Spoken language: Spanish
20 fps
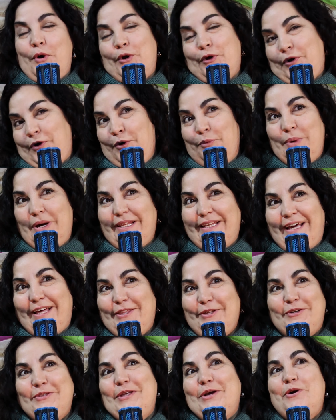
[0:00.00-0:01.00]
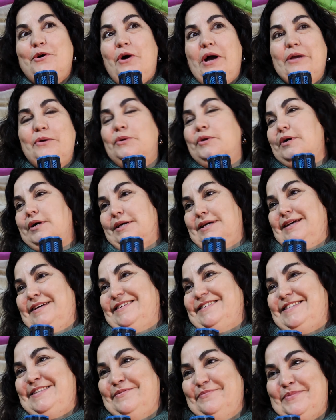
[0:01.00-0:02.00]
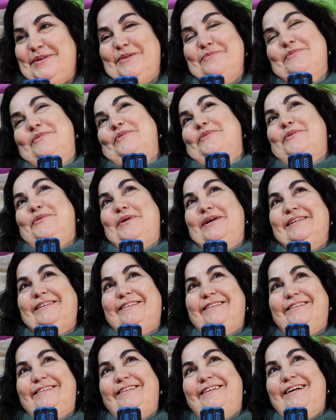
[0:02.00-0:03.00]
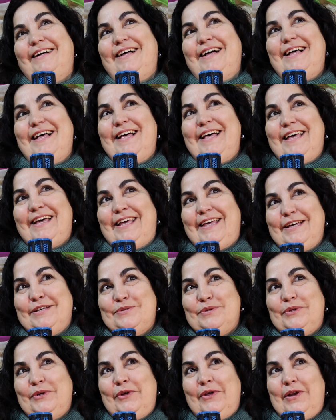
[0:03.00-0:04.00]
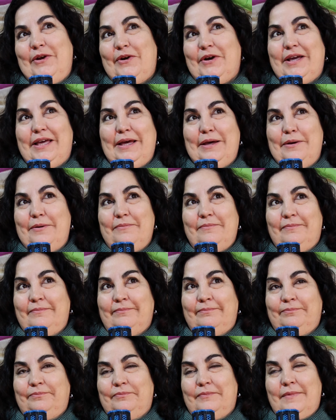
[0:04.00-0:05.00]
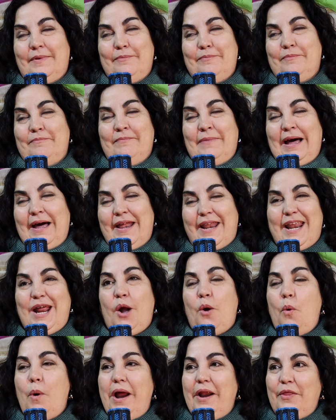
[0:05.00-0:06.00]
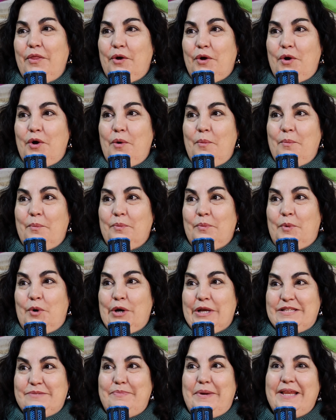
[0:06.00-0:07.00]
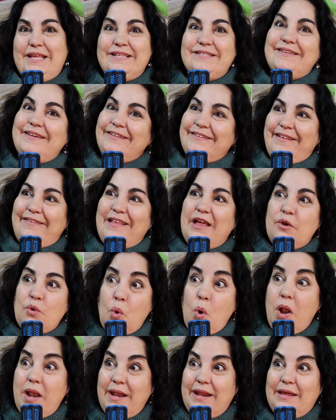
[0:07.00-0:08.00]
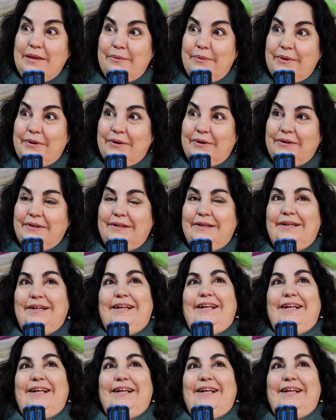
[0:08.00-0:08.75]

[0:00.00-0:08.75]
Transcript: por, como anecdótico hay uno que siempre cuento, que es uno de los que mm, más recuerdo como experiencia de tener un libro.